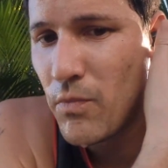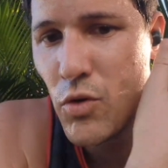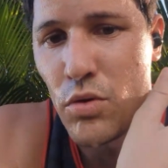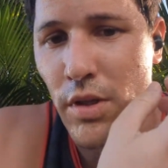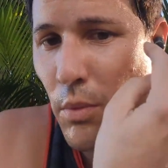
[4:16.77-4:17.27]
Je
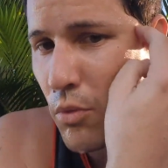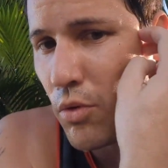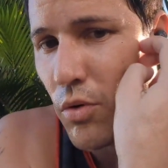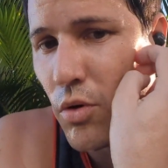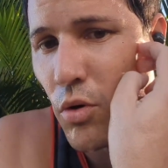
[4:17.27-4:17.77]
suis tellement
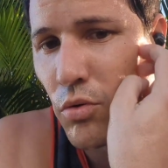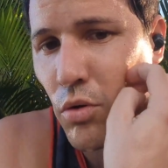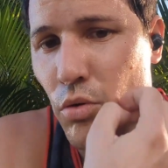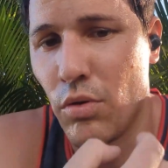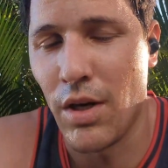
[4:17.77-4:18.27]
content
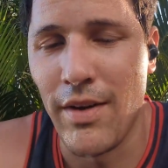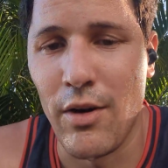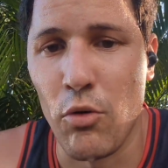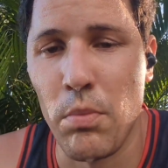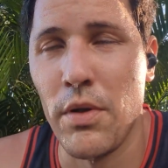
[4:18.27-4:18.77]
du travail
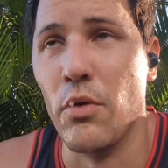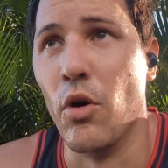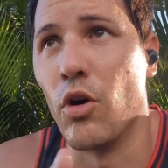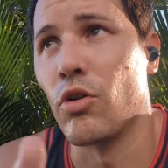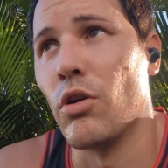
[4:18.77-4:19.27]
accompli de
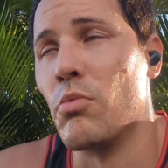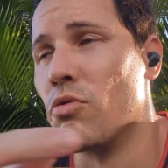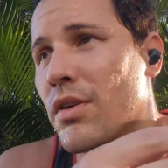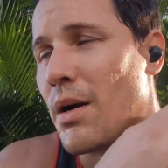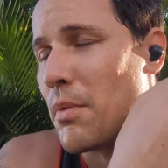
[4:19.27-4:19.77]
octobre
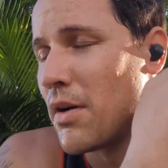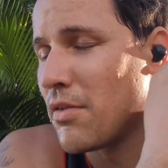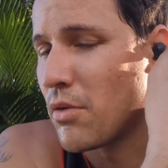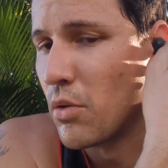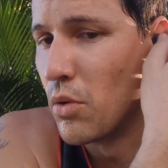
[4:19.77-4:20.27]
jusqu'à mars
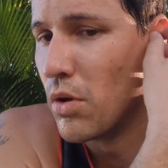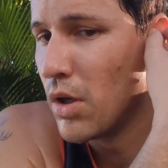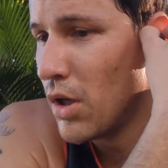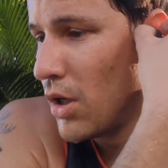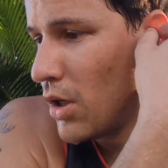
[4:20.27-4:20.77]
que,
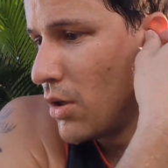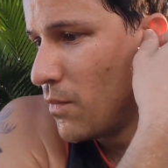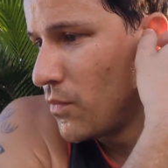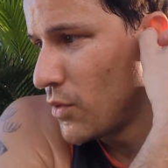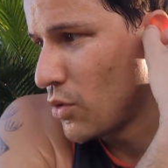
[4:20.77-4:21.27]

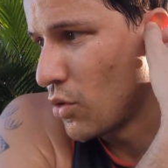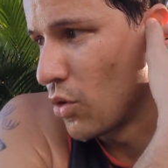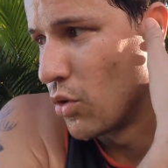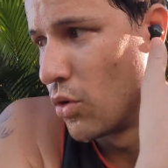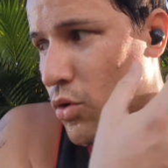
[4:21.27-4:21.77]

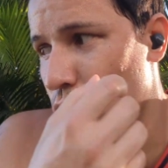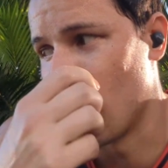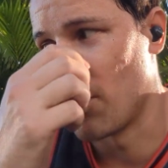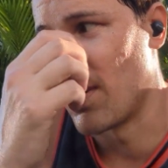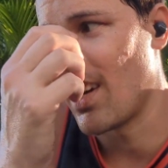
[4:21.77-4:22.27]
que, que, je
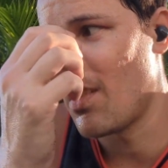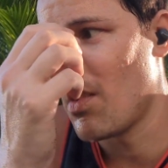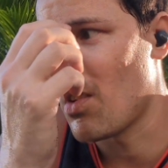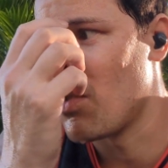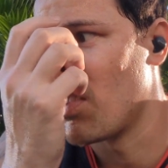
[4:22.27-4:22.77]
suis carrément
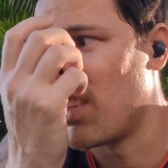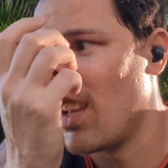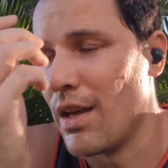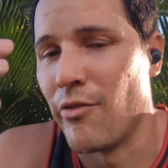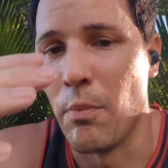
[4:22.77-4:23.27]
reboosté.
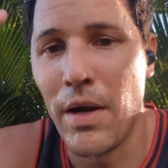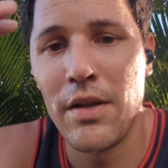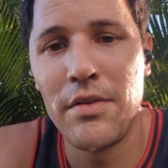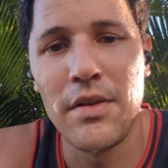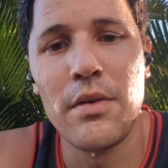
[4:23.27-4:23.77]
Il ne faut pas
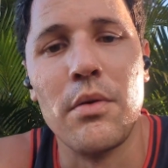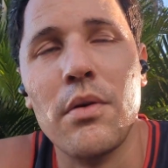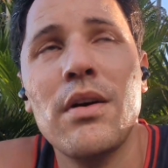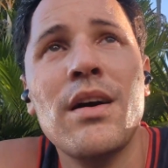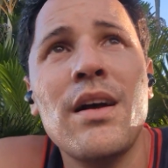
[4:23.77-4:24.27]
laisser euh,
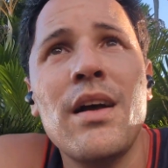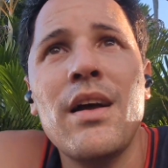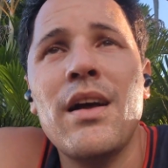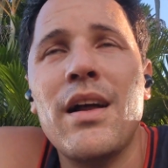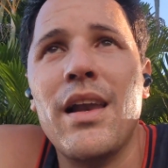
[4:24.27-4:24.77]

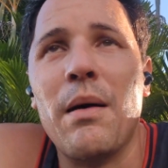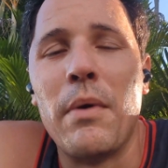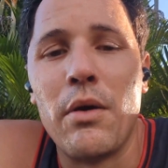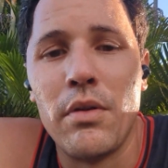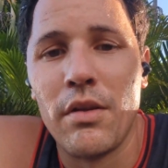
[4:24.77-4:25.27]
la
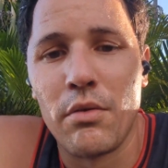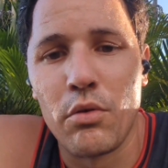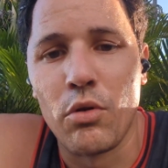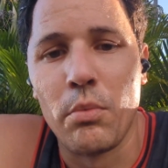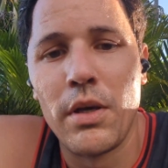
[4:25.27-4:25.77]
mayonnaise
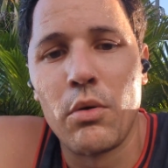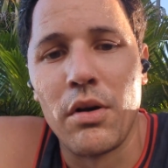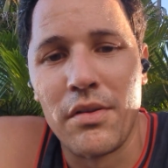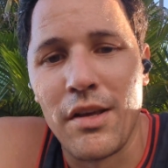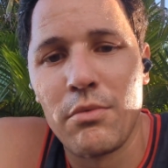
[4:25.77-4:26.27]
retomber.
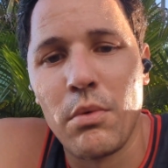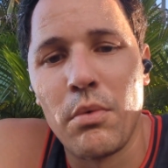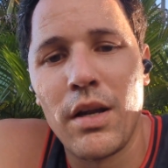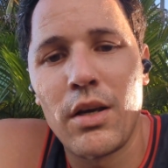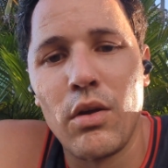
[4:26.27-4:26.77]
C'est à ce
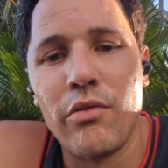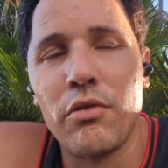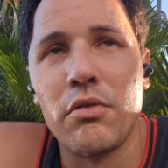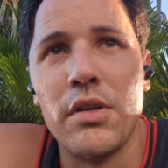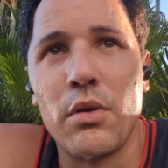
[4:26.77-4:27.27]
moment-là qu'il faut
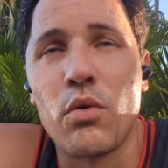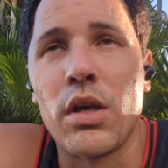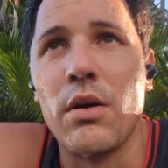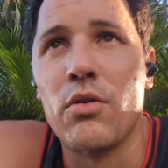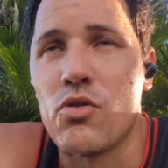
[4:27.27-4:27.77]
se dire ok,
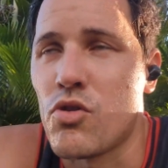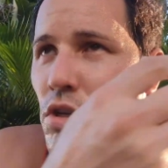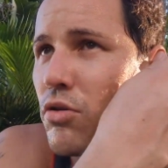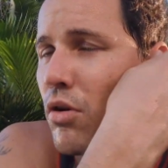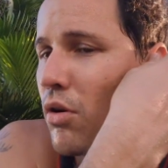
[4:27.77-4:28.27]

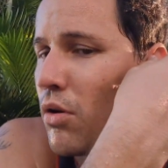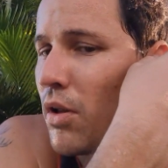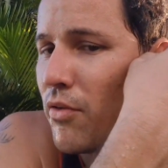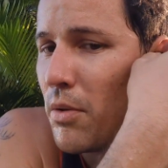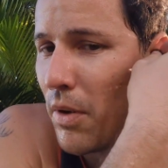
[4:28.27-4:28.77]
j'enchaîne sur un autre
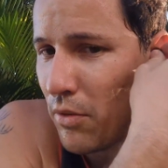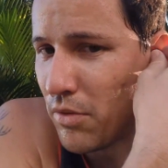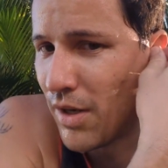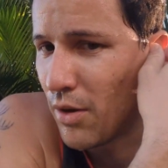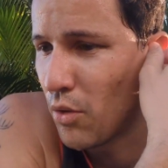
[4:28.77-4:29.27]
défi parce que
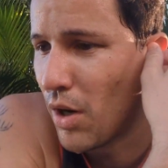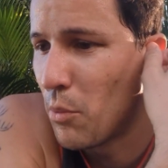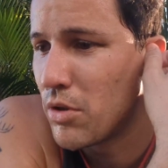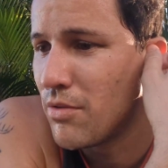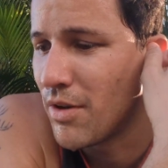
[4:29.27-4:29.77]
c'est là que la
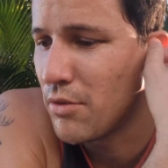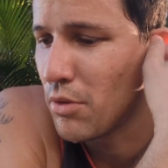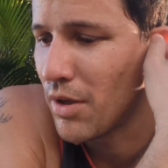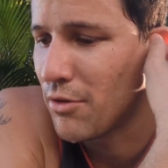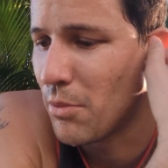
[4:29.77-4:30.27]
motivation
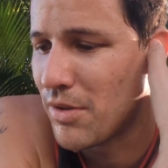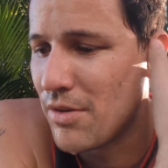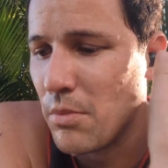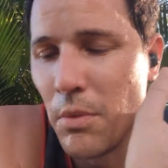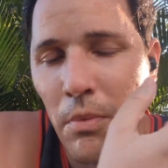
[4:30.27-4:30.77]
est à son
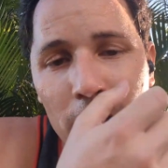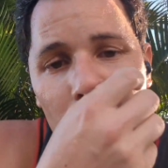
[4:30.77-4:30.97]
maximum.